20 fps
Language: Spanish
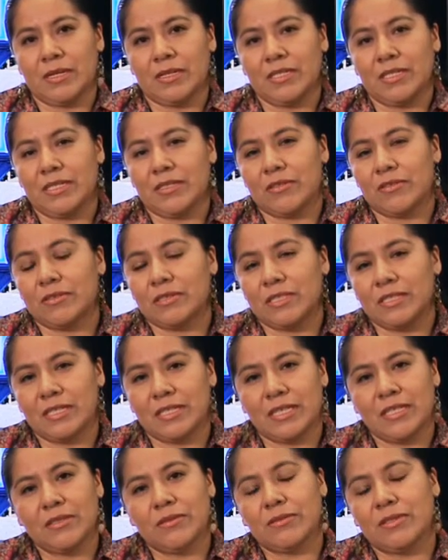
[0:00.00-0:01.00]
Eh,
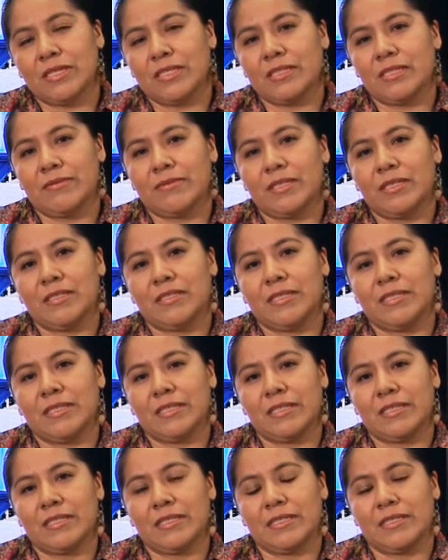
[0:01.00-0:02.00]
considerando que el nivel
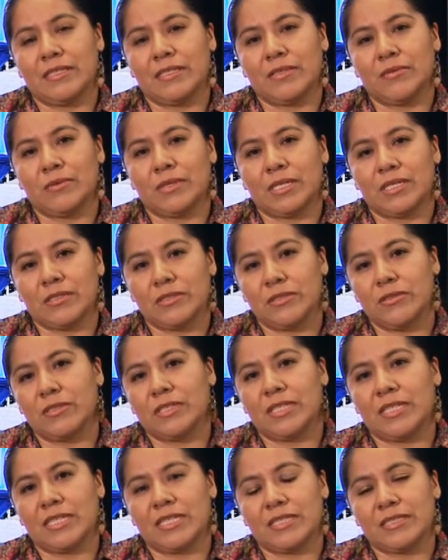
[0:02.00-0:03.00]
de
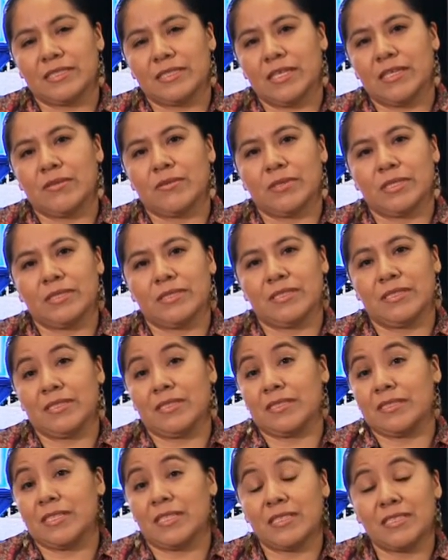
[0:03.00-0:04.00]
educación en el estado es
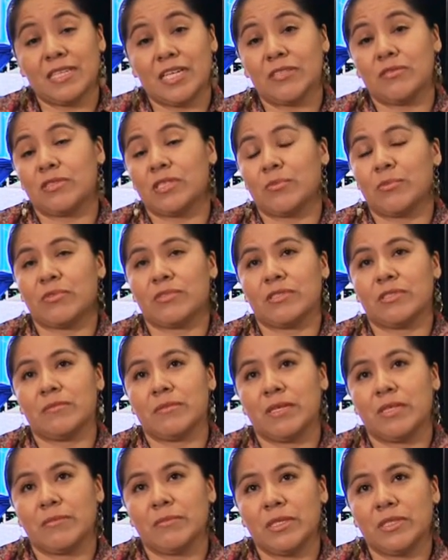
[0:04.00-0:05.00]
de seis años
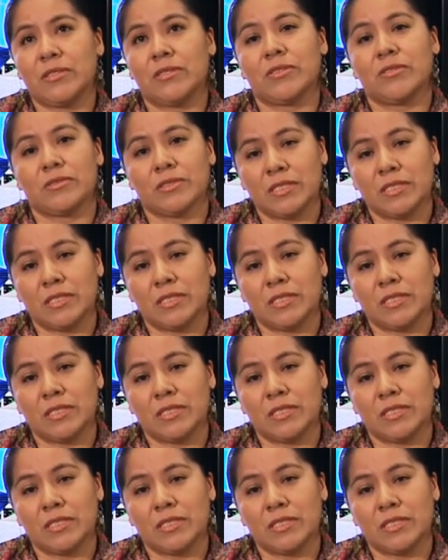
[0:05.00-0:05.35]
aproximadamente,